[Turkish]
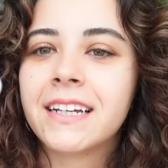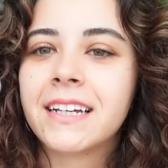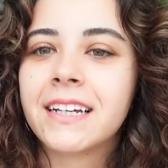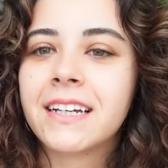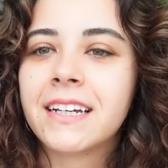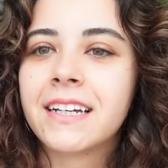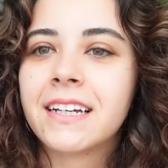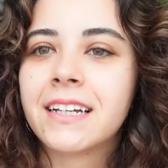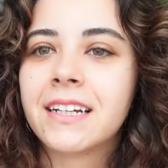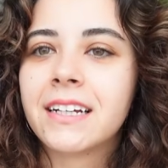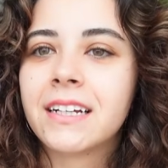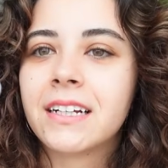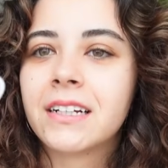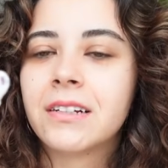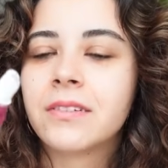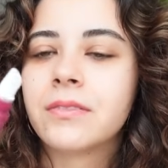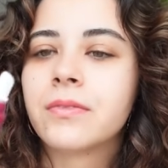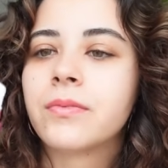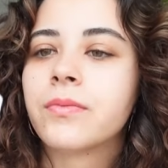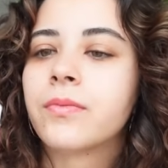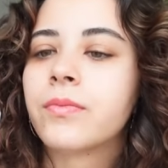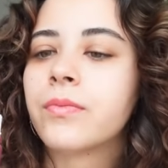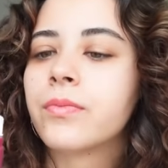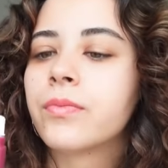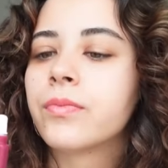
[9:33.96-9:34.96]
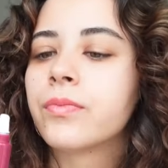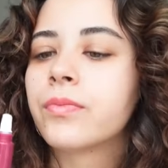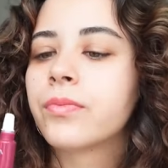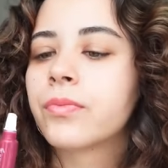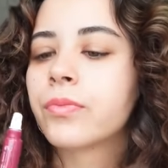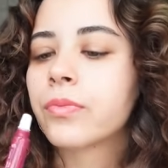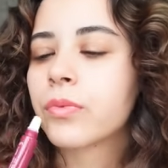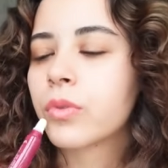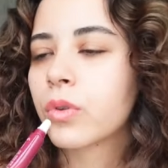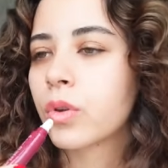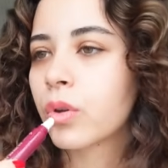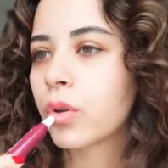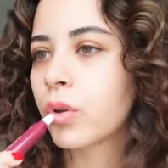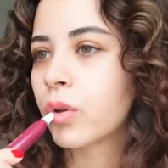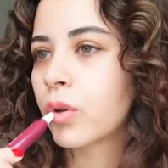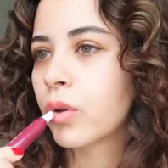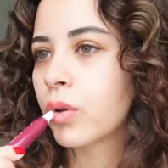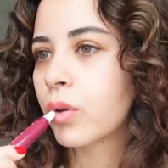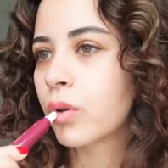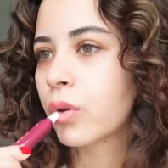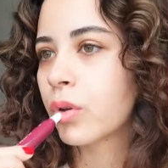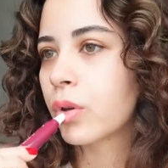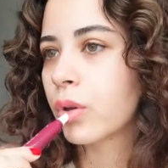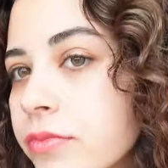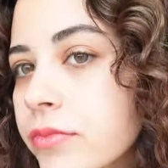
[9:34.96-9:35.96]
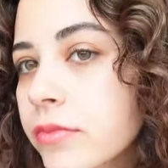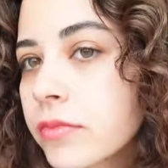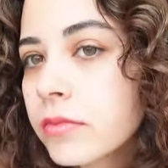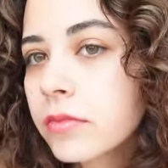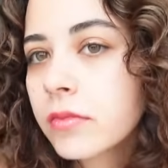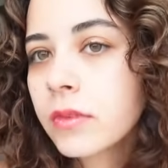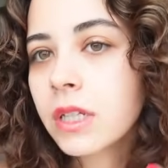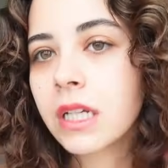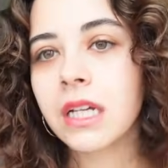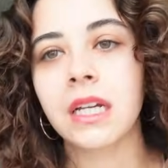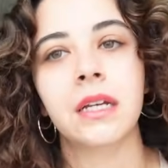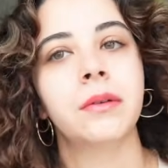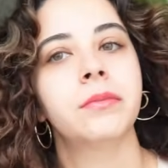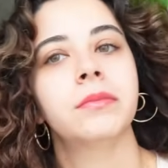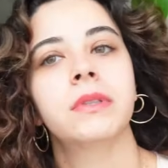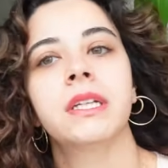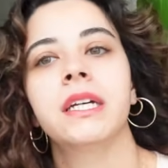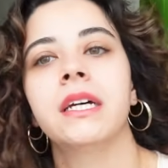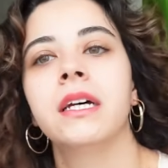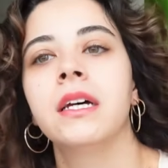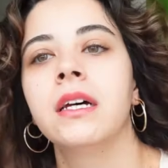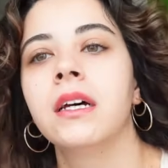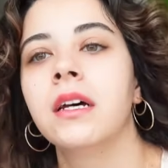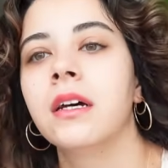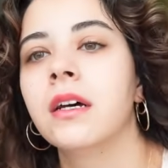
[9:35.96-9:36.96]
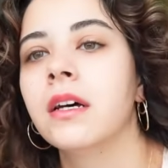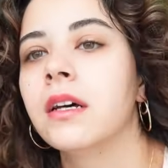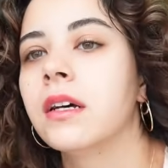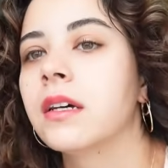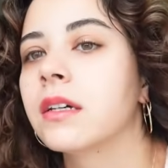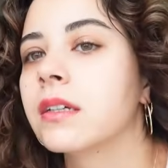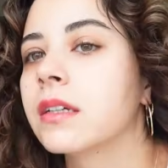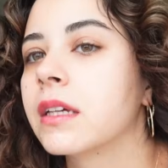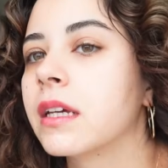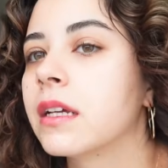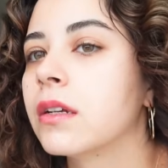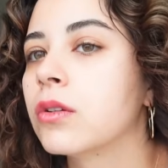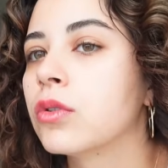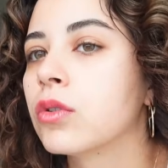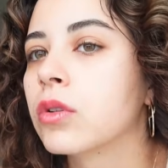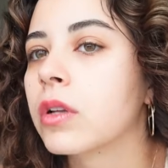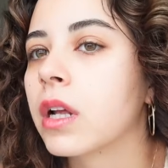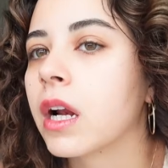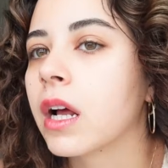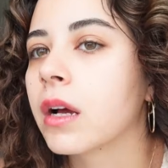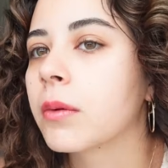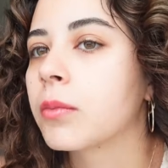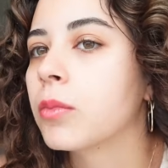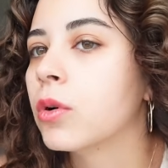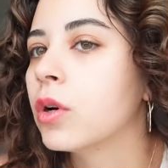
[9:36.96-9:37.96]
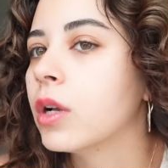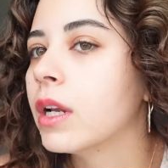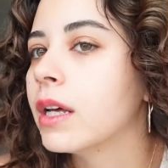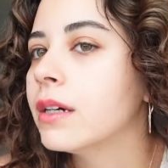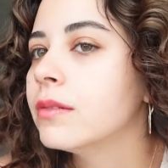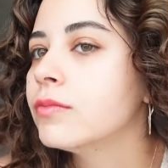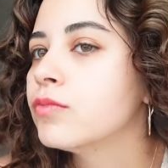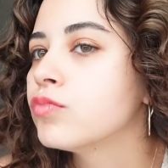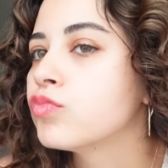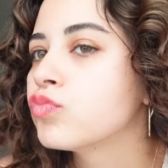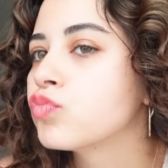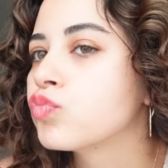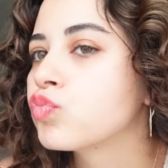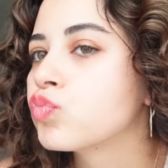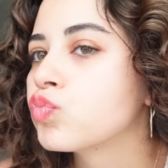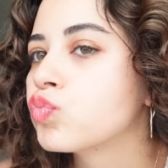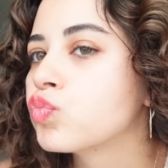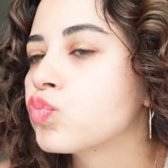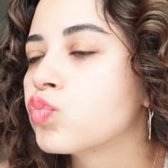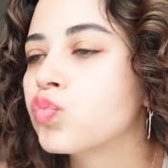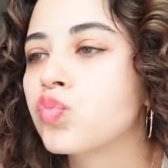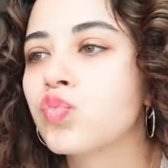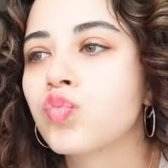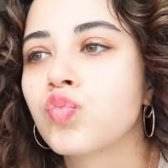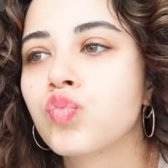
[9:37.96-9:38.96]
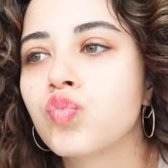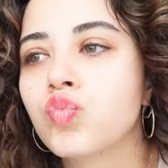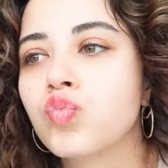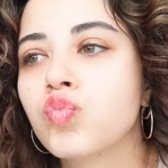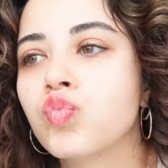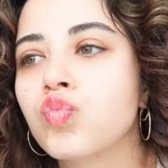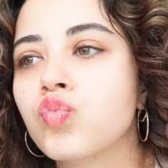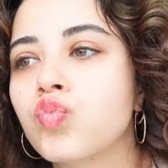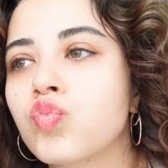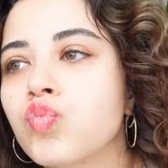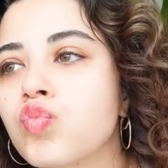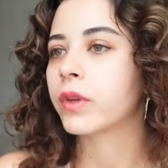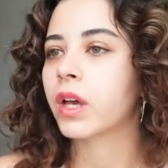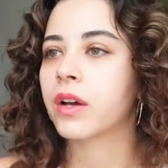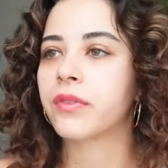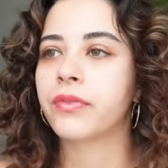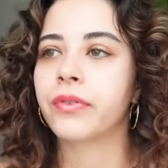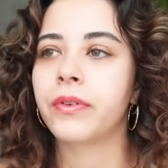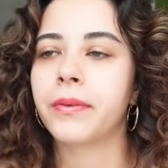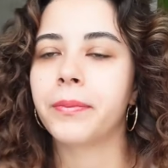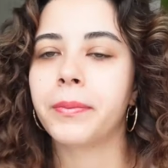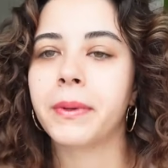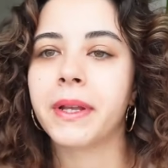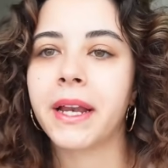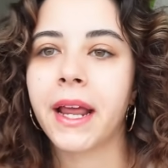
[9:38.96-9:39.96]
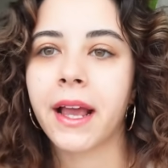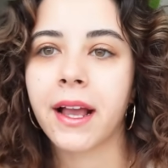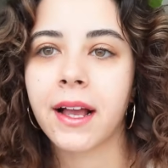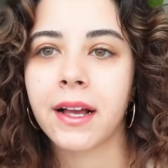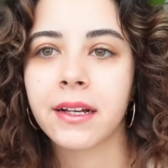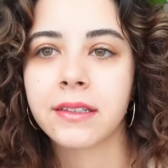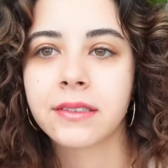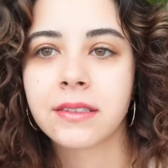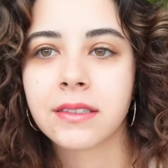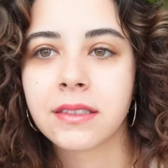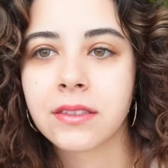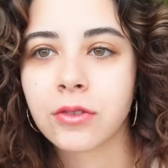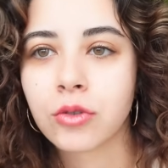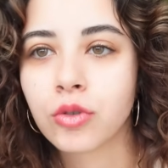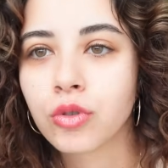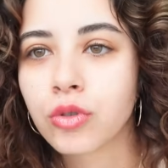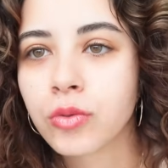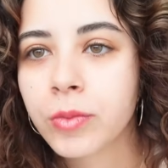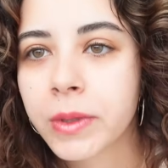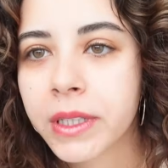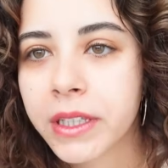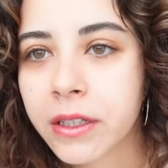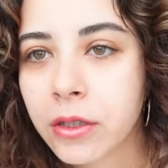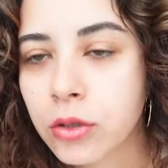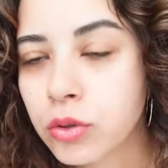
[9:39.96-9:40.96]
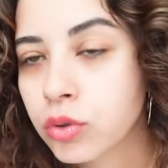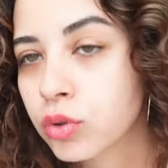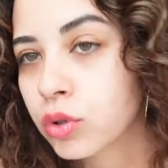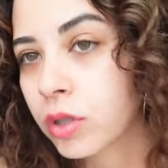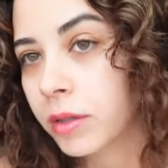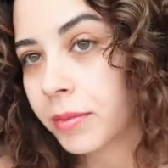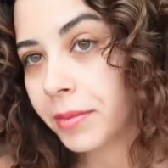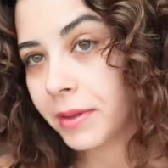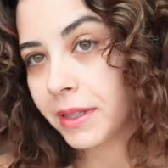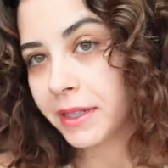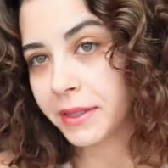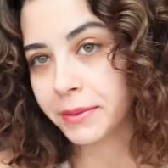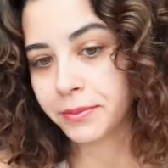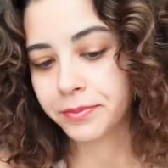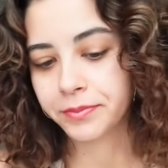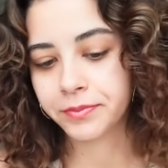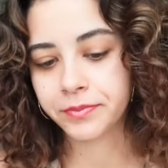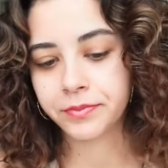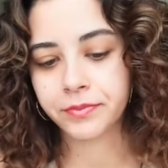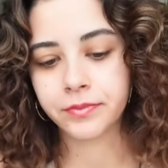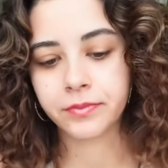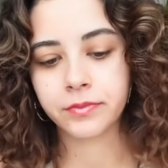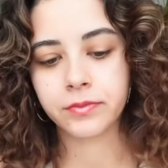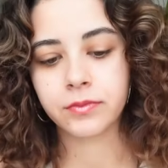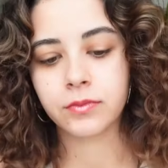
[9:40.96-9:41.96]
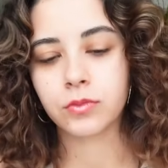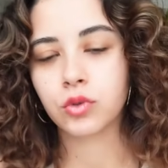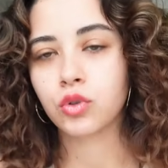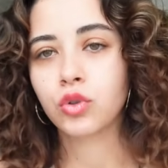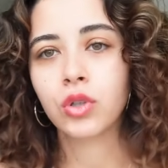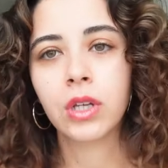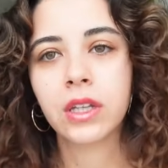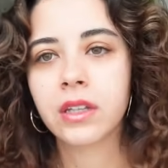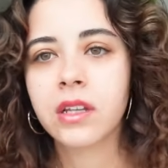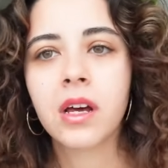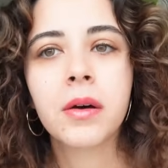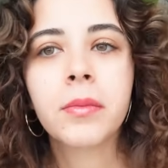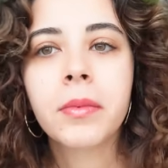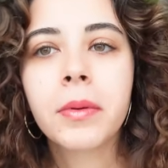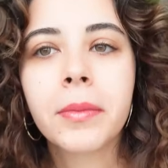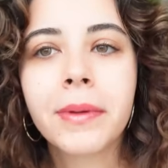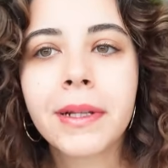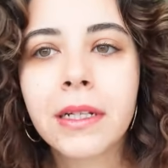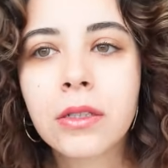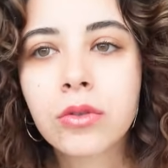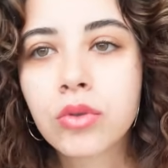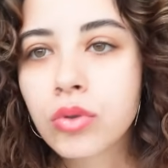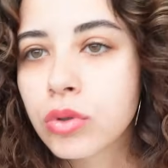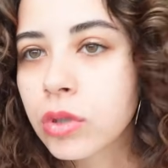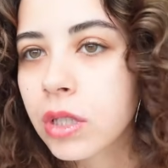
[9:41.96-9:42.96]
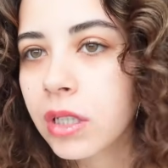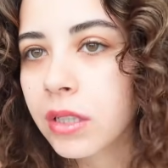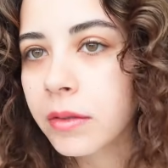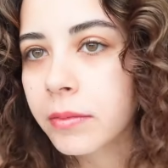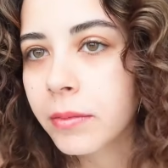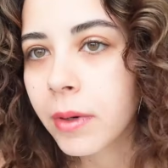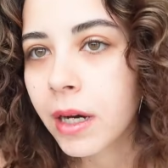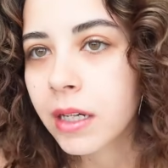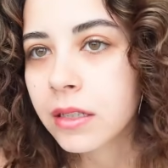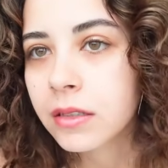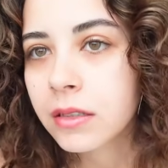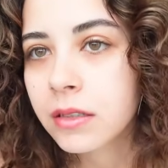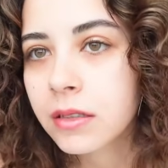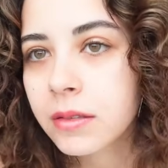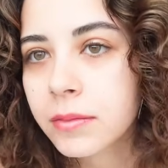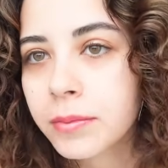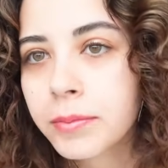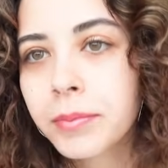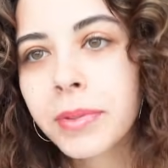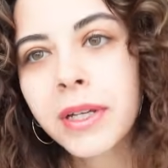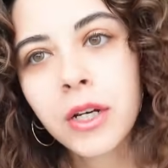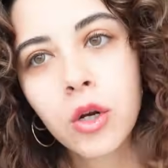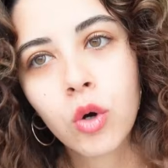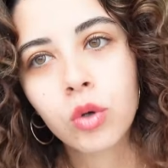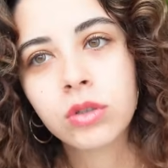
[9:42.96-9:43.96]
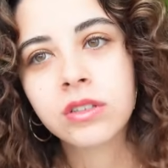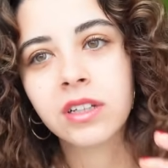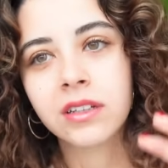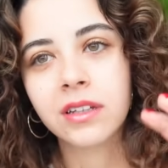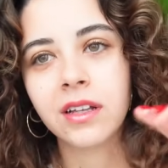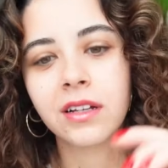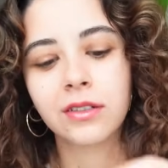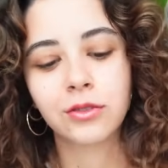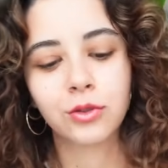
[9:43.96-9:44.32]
hem nem, nemlendirsin diye hem de genel olarak böyle hafif bir renk atsın yüzüme diye sürebilirim. Bunu yanağıma bile sürerim ben. Bir noktadan